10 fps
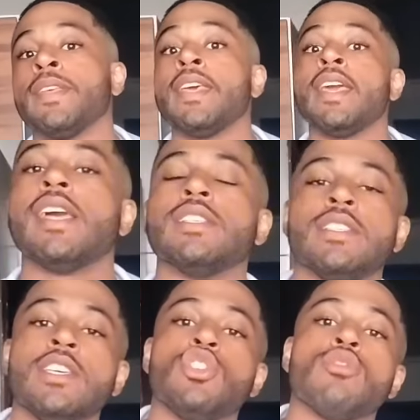
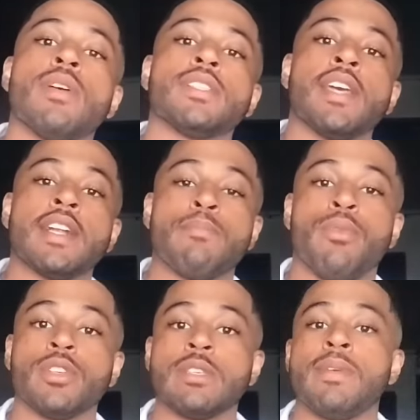existe uma certa
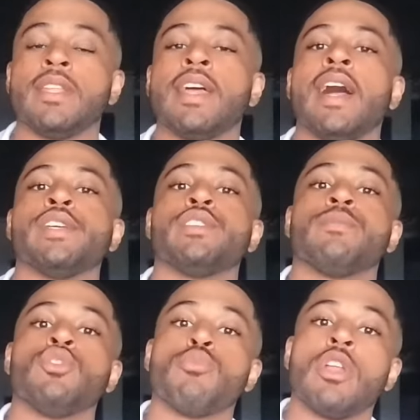possibilidade de o
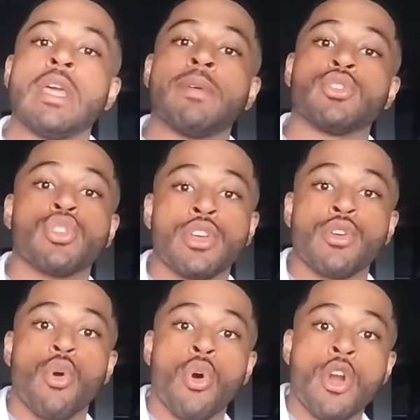problema ser
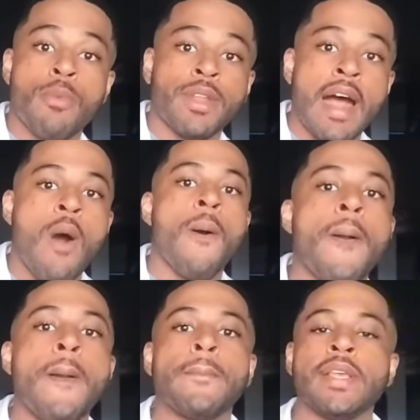hormonal,
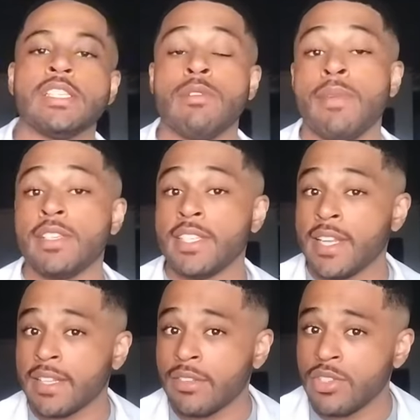principalmente se
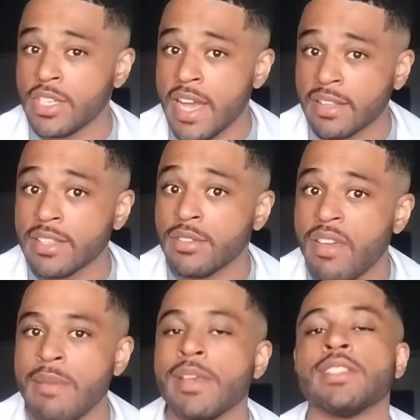tratando de gatas
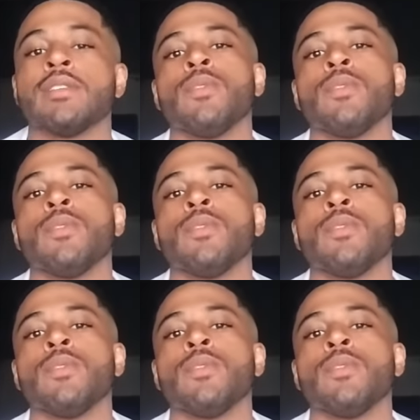fêmeas.